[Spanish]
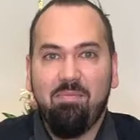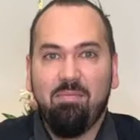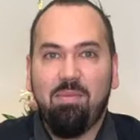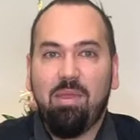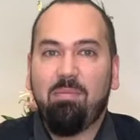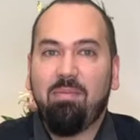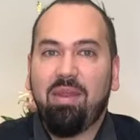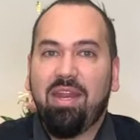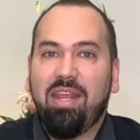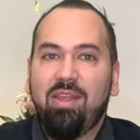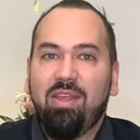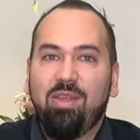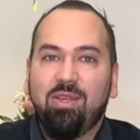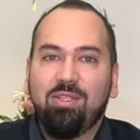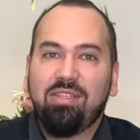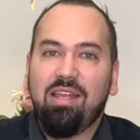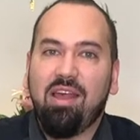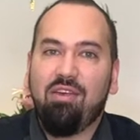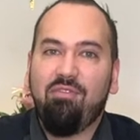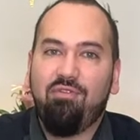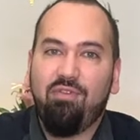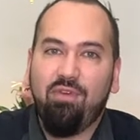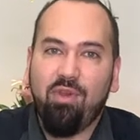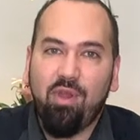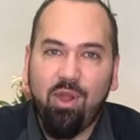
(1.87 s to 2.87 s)
Bienvenidos
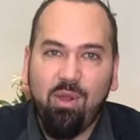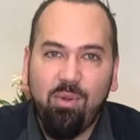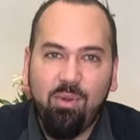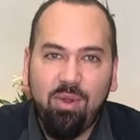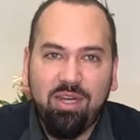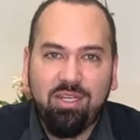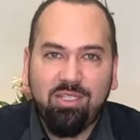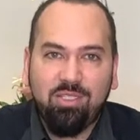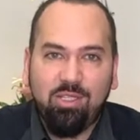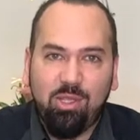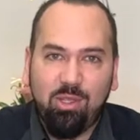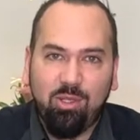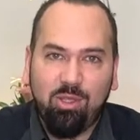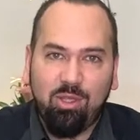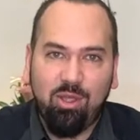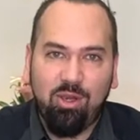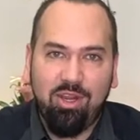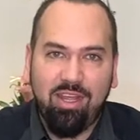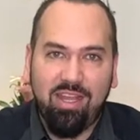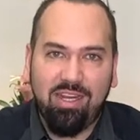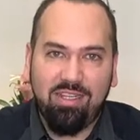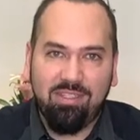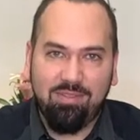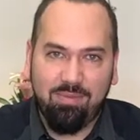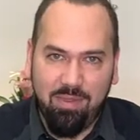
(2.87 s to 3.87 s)
a Flowers
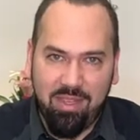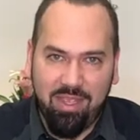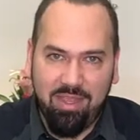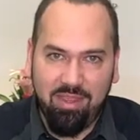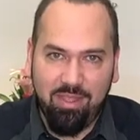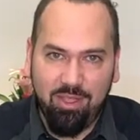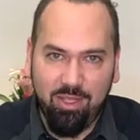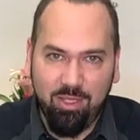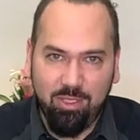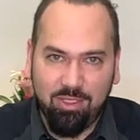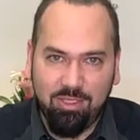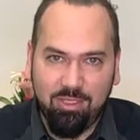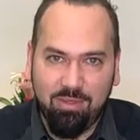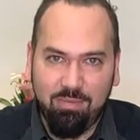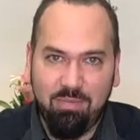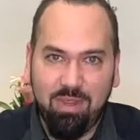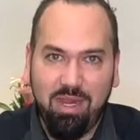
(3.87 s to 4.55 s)
Tutorials Videos.